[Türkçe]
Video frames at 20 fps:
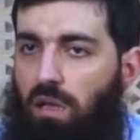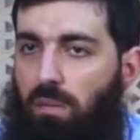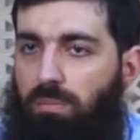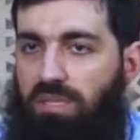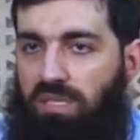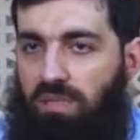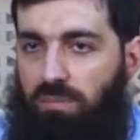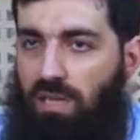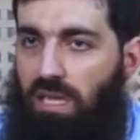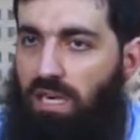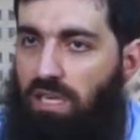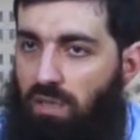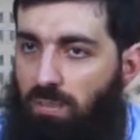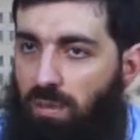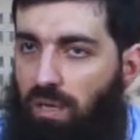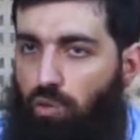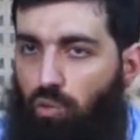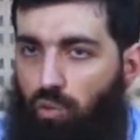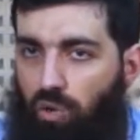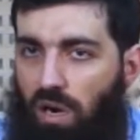e, bizimle
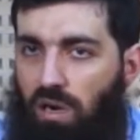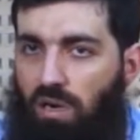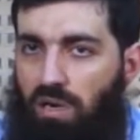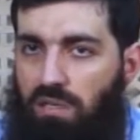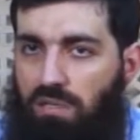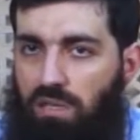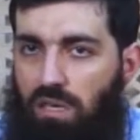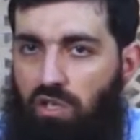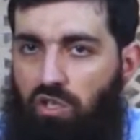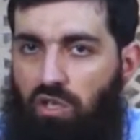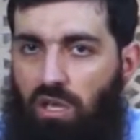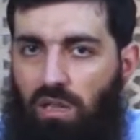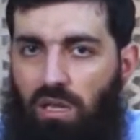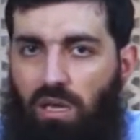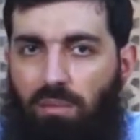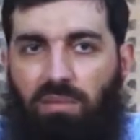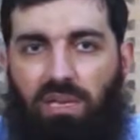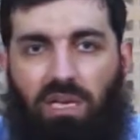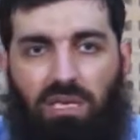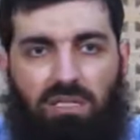irtibat kurarlarsa
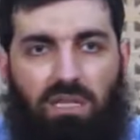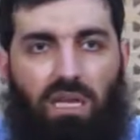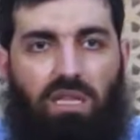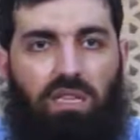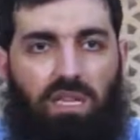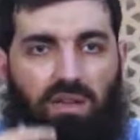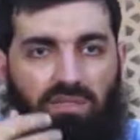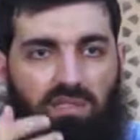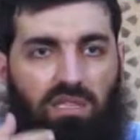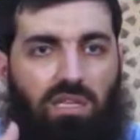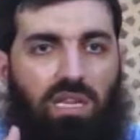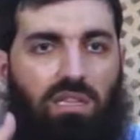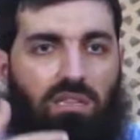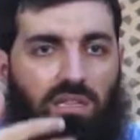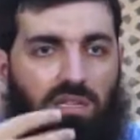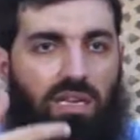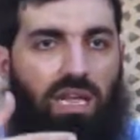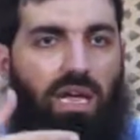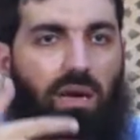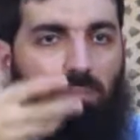inşallah biraz daha
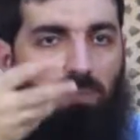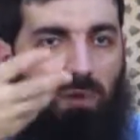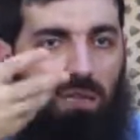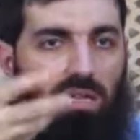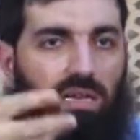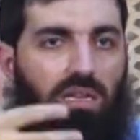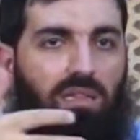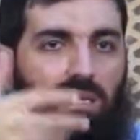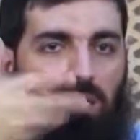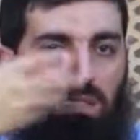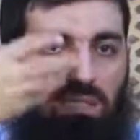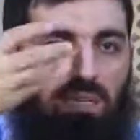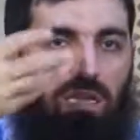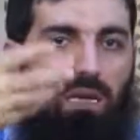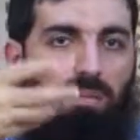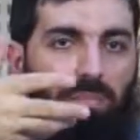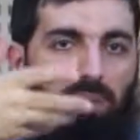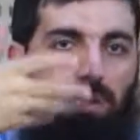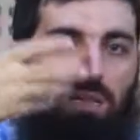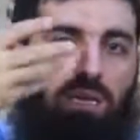tafsilatlı ne yapmaları, nasıl
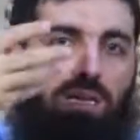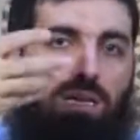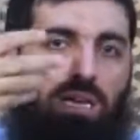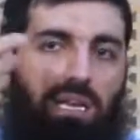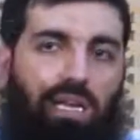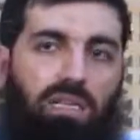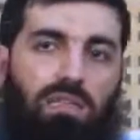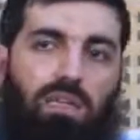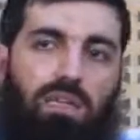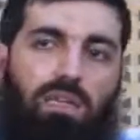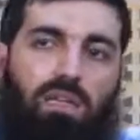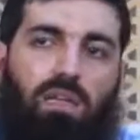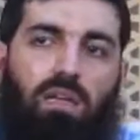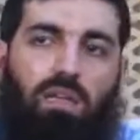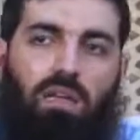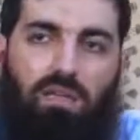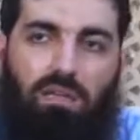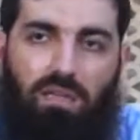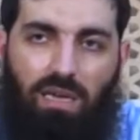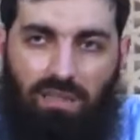yapmaları gerektiğini
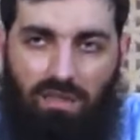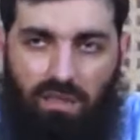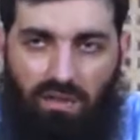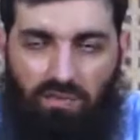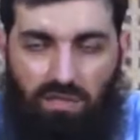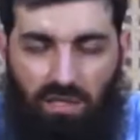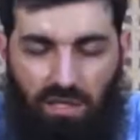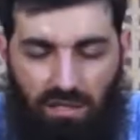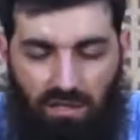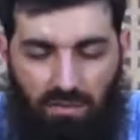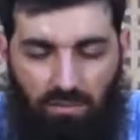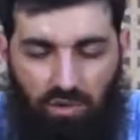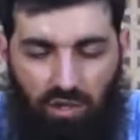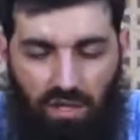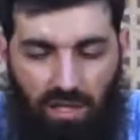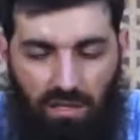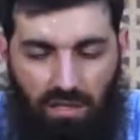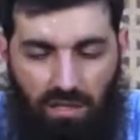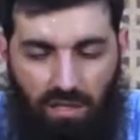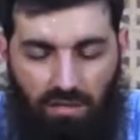daha tafsilatlı bir
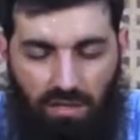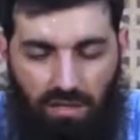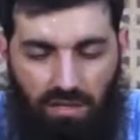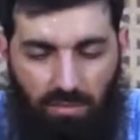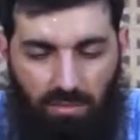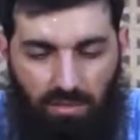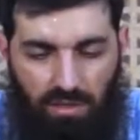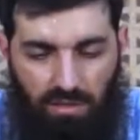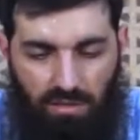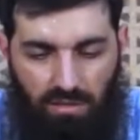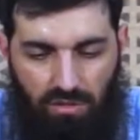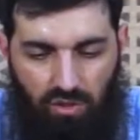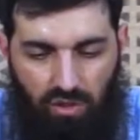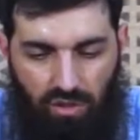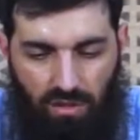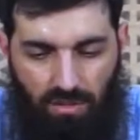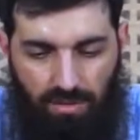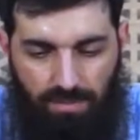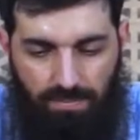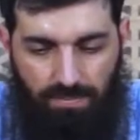şekilde anlatabiliriz
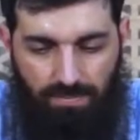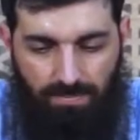inşallah.